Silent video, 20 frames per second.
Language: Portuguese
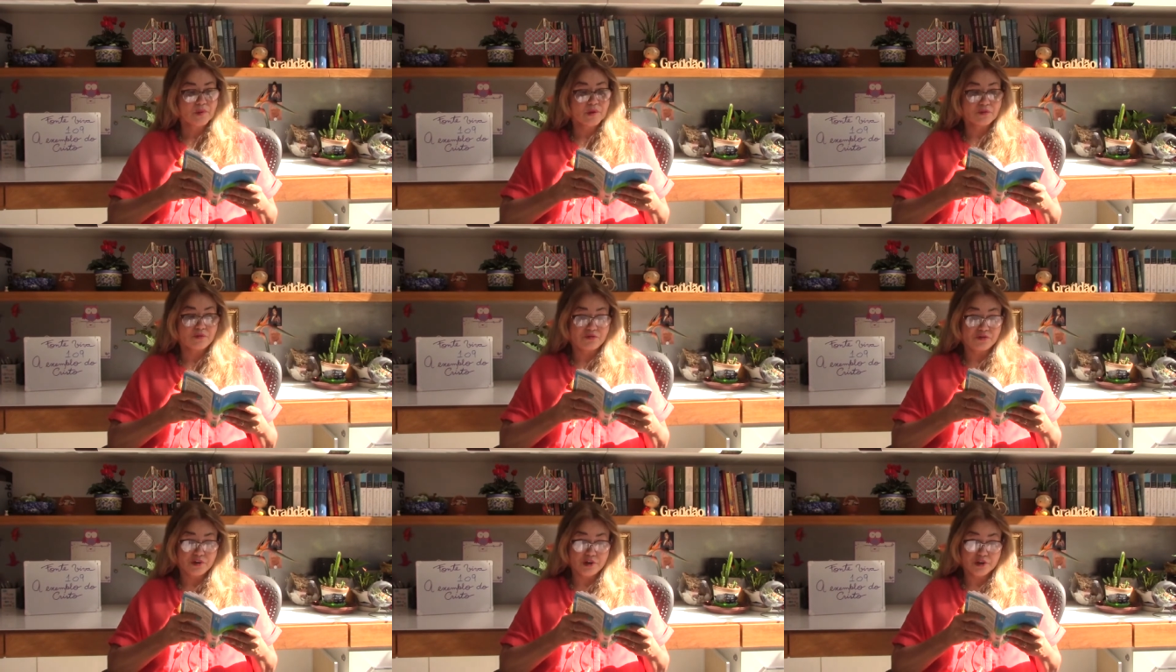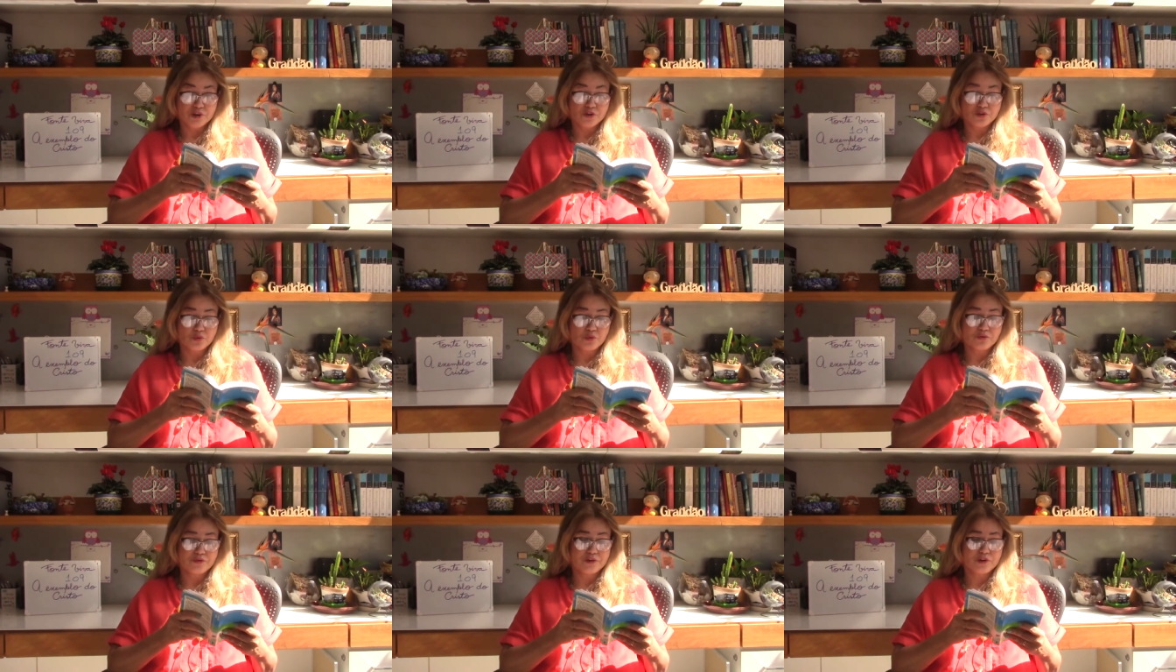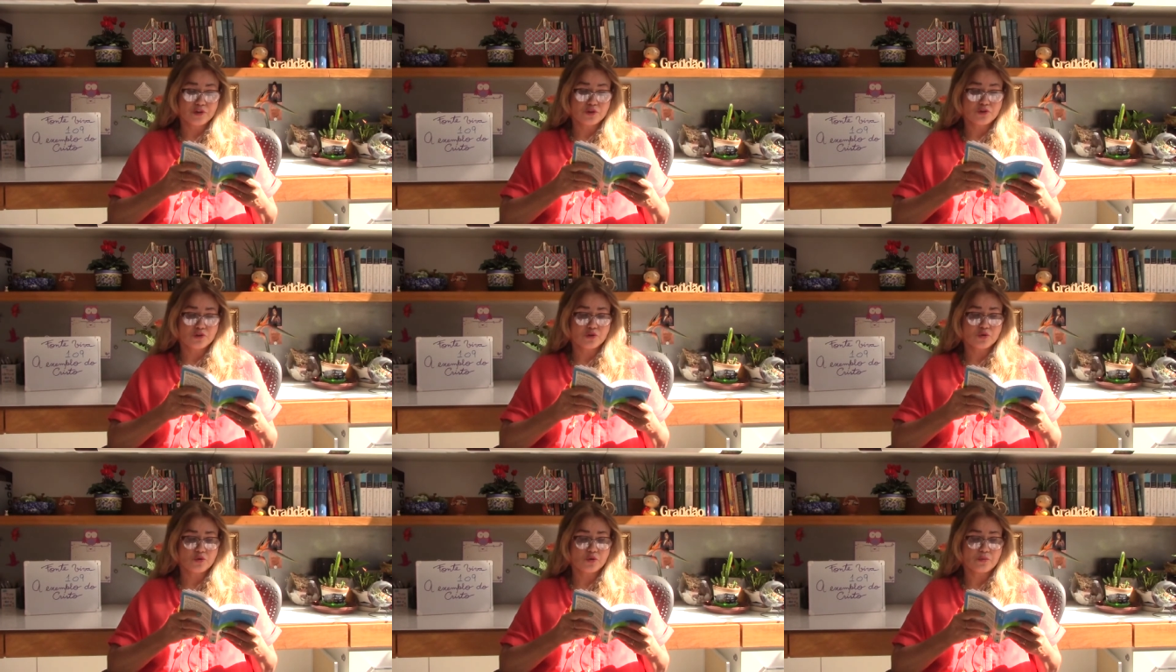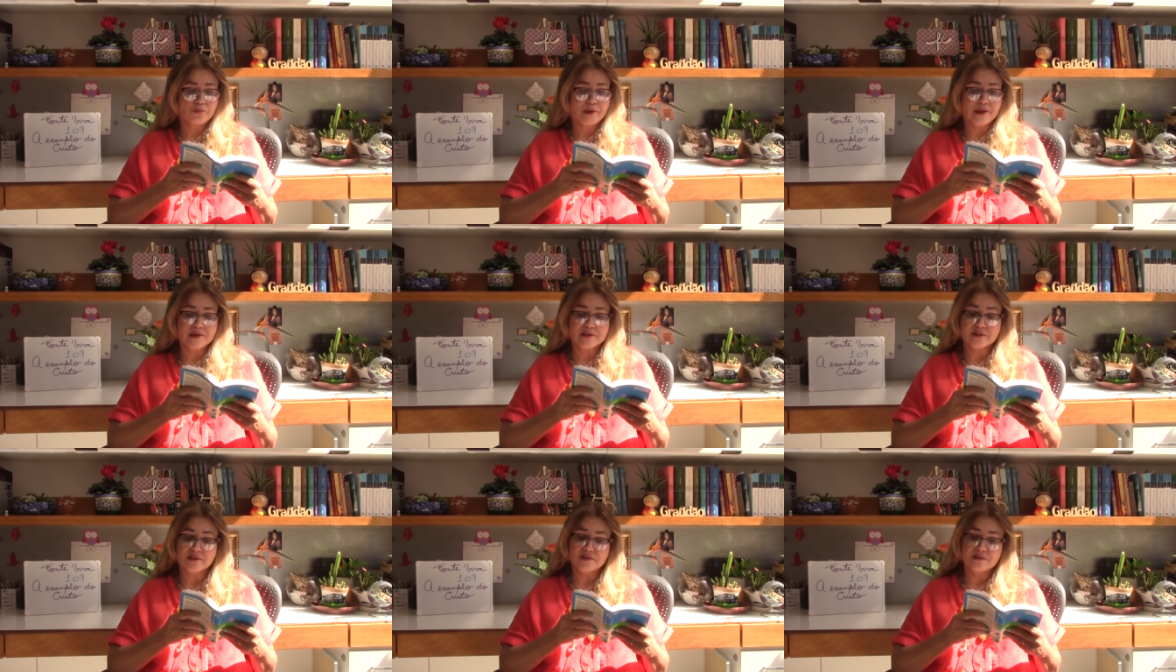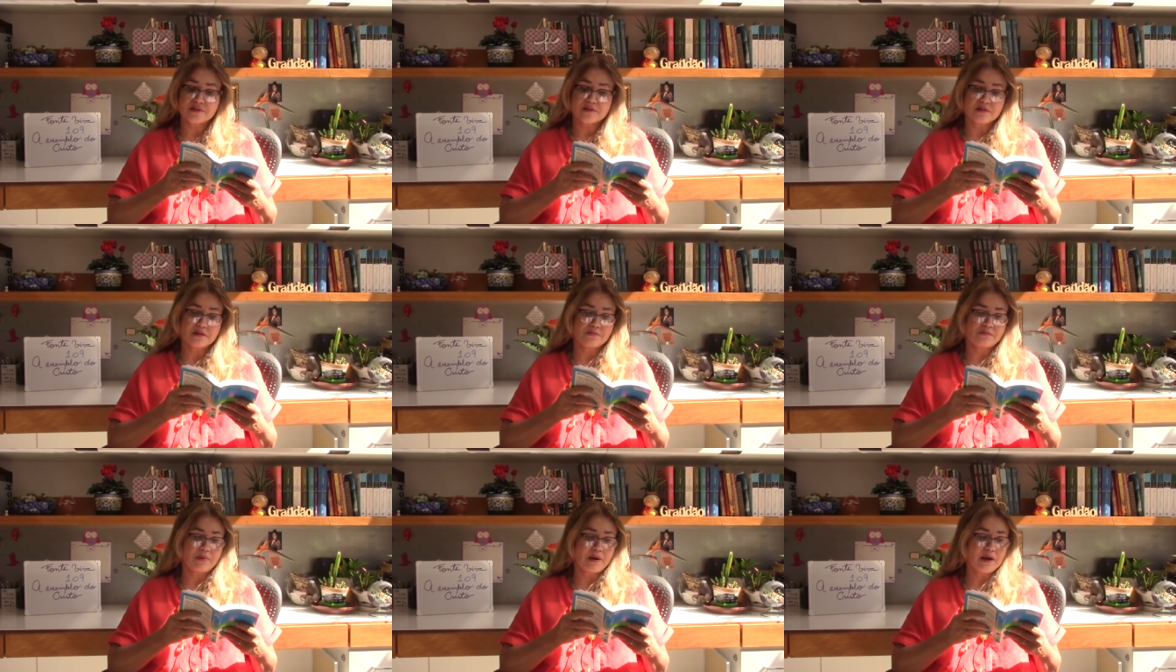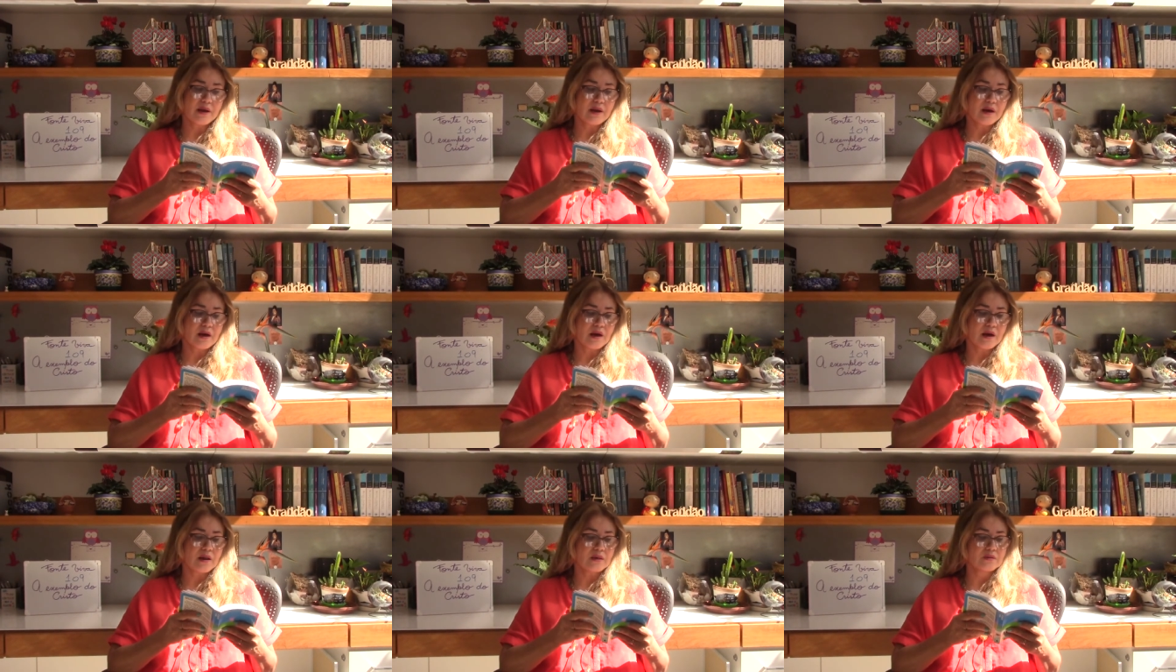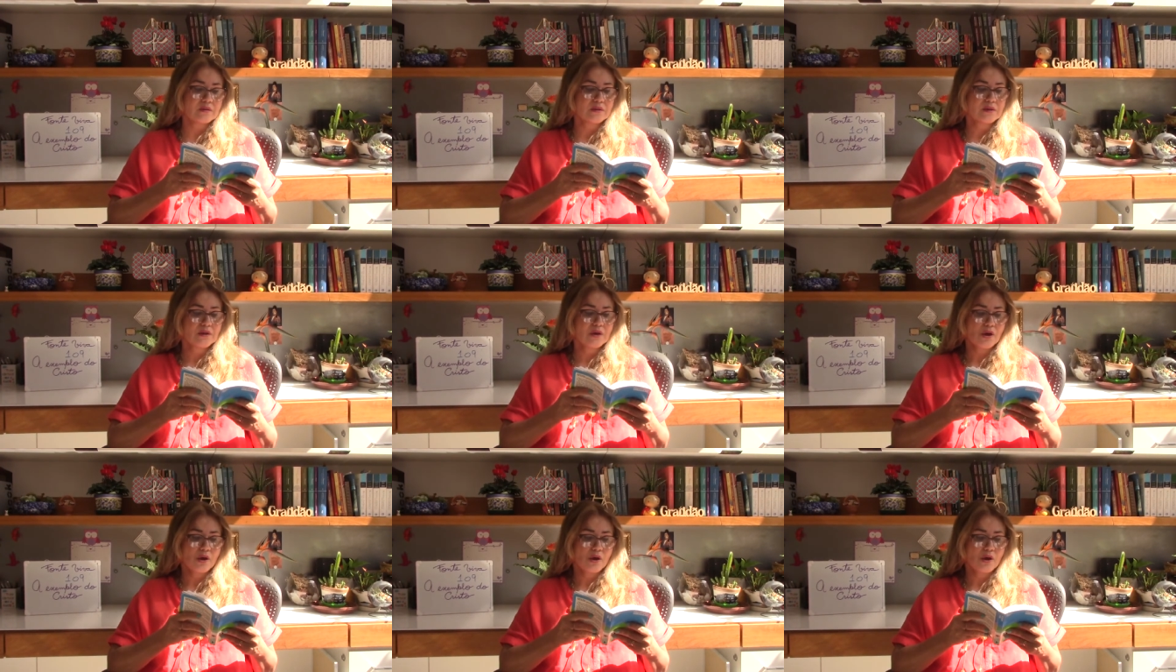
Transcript: vê as dúvidas de Tomé sem desampará-lo,